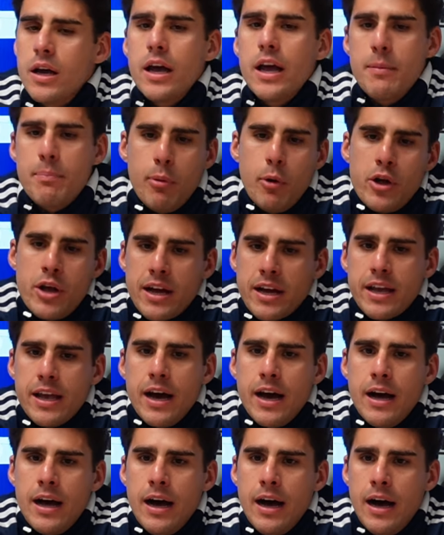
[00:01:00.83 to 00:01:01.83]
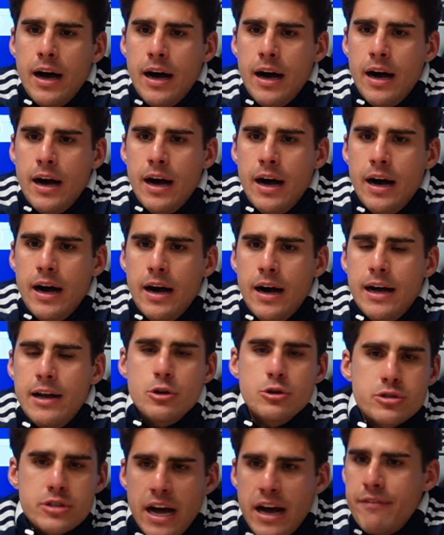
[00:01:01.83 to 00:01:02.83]
e poi anche a,
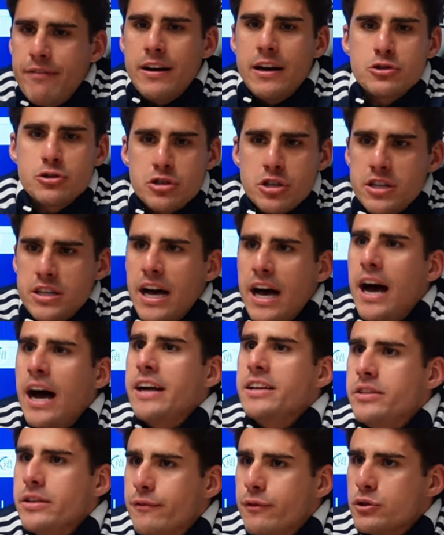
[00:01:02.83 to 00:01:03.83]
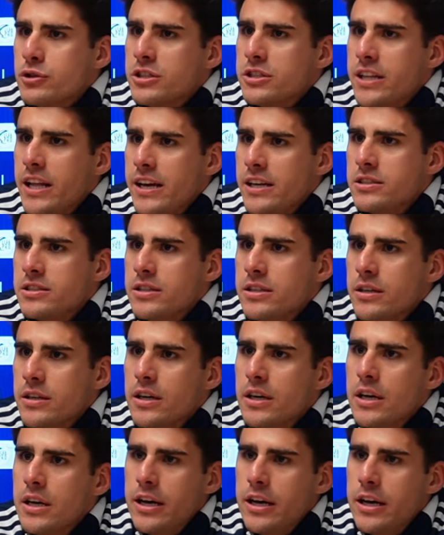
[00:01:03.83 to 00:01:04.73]
allo staff, alla società, ai tifosi stessi.